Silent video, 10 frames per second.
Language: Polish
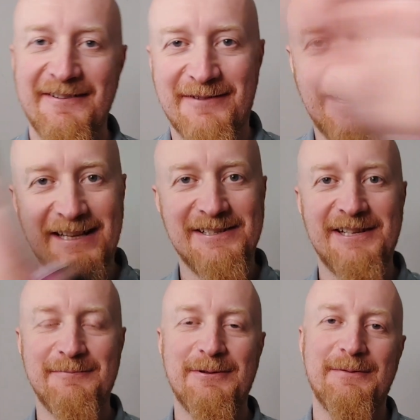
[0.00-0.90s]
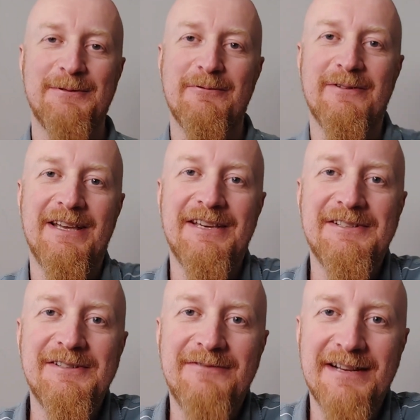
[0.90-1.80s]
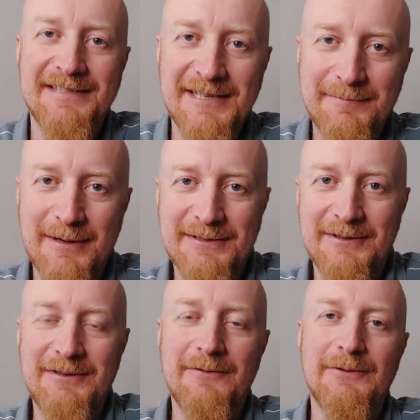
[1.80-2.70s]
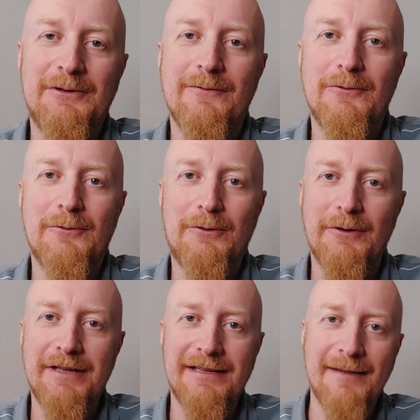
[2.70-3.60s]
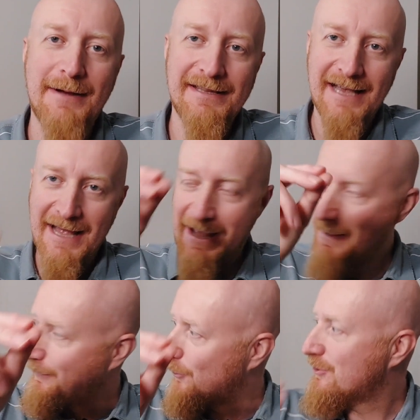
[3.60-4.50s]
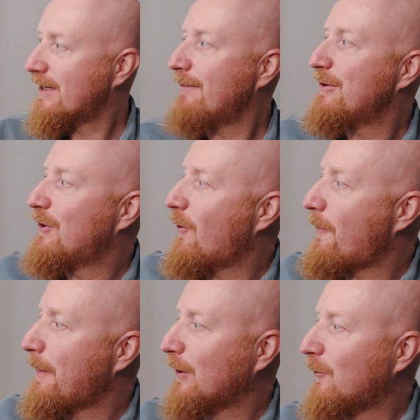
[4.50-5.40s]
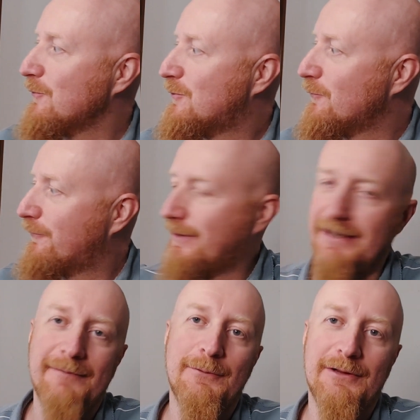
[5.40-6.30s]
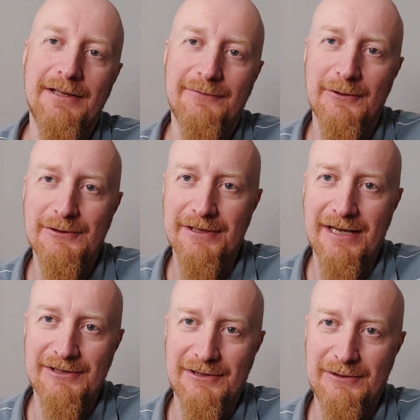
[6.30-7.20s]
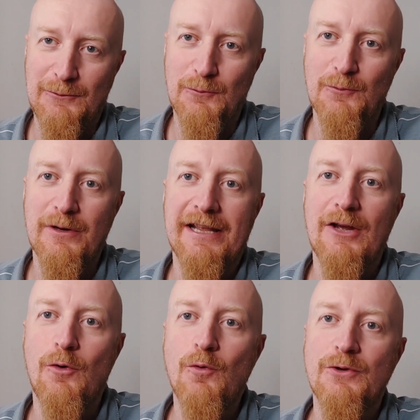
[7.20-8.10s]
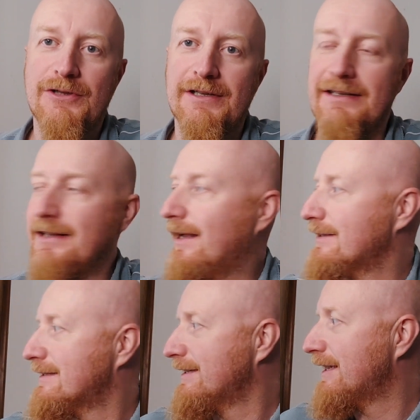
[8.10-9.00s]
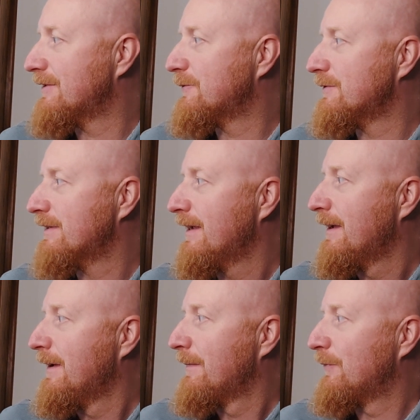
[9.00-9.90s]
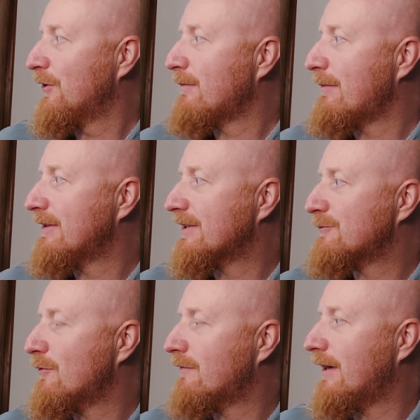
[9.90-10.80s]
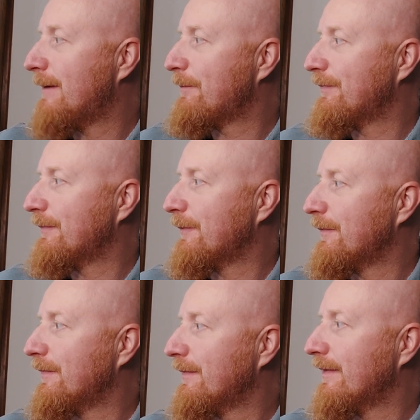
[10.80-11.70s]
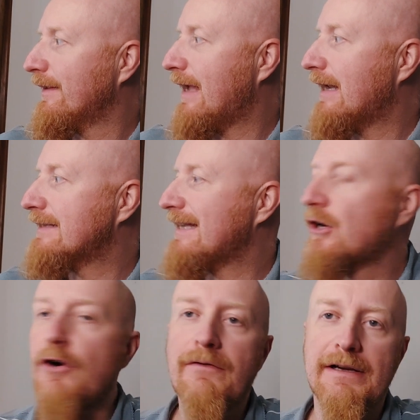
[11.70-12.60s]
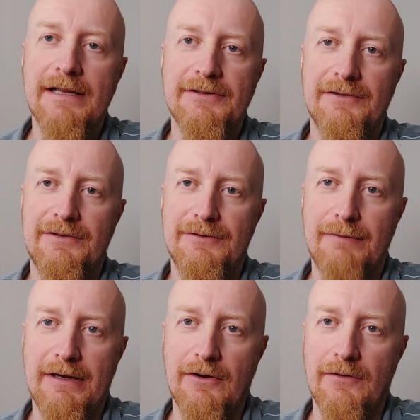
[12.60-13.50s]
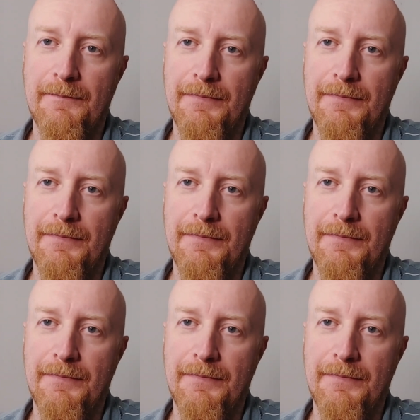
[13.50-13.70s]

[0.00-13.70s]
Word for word: Frajder z Bogiem Słowo daje dziś w wersji espresso jednowątkowo, krótko i na temat. Docieramy do końcówki modlitwy Ojcze Nasz, której uczy nas Jezus. No i mamy te słowa, mm, ale zachowaj nas od złego.